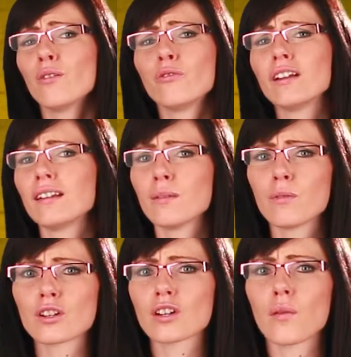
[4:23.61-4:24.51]
Viel
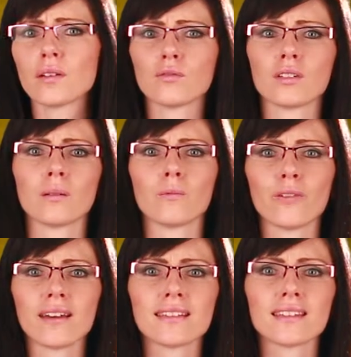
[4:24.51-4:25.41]
lieber schauen wir im
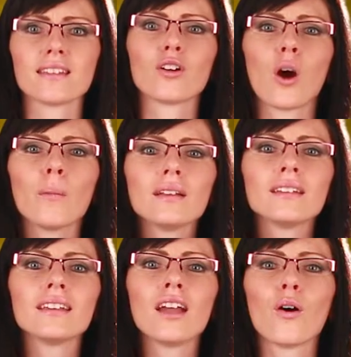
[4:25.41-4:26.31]
Fernsehen
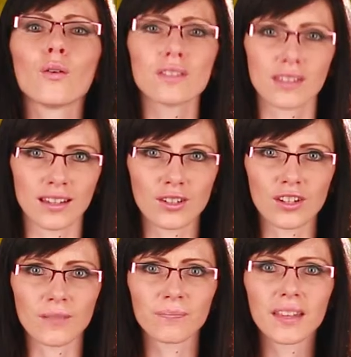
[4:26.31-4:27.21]
Comedy und
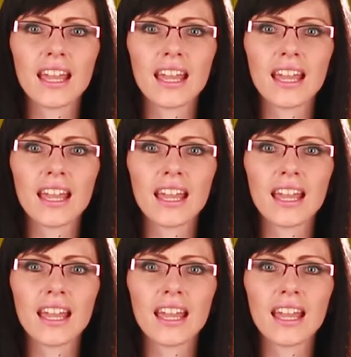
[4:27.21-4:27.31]
Sketche.